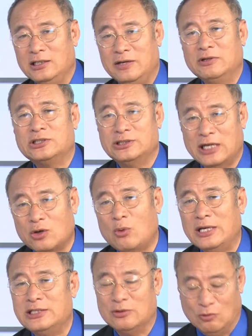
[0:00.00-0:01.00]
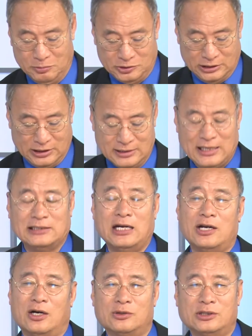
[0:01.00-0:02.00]
因为时间的关系，我们只能跟大家
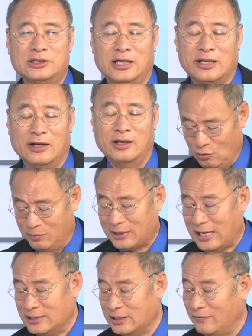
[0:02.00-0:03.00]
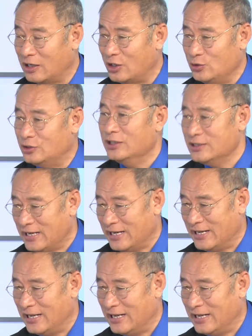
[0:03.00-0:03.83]
聊到这里了。我们感谢文科女士，谢谢您。